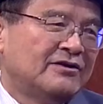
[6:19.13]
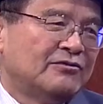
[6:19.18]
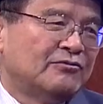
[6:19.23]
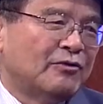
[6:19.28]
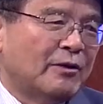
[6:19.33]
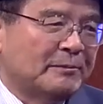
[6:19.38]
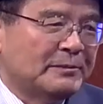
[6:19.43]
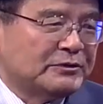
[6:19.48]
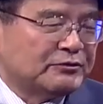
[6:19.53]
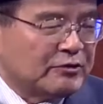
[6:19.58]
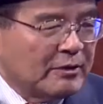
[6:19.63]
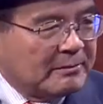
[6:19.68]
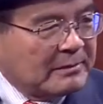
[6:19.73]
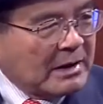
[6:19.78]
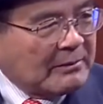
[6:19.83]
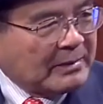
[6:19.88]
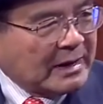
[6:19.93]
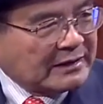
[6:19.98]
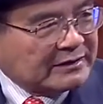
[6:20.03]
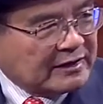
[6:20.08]
我们全部
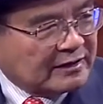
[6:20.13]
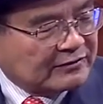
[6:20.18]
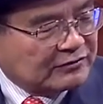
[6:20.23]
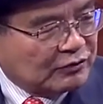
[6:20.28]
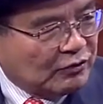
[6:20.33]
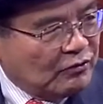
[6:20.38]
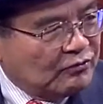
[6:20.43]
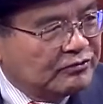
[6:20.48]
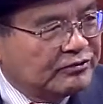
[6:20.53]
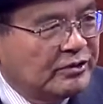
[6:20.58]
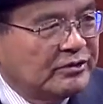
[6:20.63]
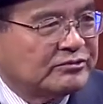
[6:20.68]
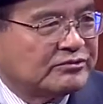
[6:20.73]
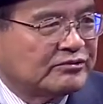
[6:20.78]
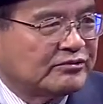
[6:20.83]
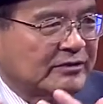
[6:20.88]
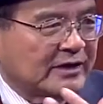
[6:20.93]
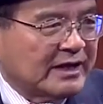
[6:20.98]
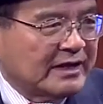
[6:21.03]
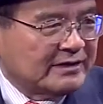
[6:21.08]
要把它抽税
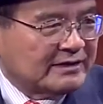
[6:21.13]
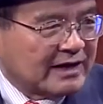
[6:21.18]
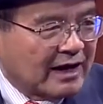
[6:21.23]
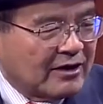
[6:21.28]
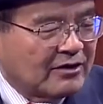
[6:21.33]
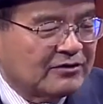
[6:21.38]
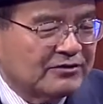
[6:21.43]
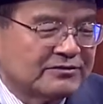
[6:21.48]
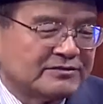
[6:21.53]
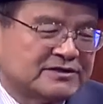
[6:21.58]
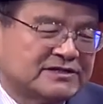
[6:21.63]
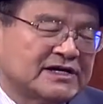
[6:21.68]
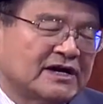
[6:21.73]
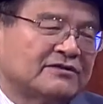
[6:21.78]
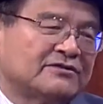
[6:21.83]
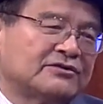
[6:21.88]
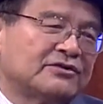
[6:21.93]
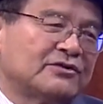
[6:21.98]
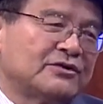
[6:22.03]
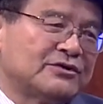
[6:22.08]
出来，然后
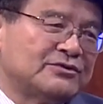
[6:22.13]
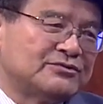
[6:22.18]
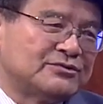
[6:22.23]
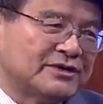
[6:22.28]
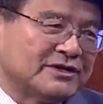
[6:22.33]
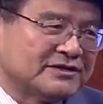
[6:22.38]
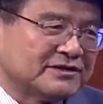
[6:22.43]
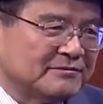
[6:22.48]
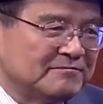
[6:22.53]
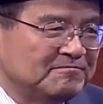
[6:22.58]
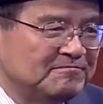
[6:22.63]
讲授给学生。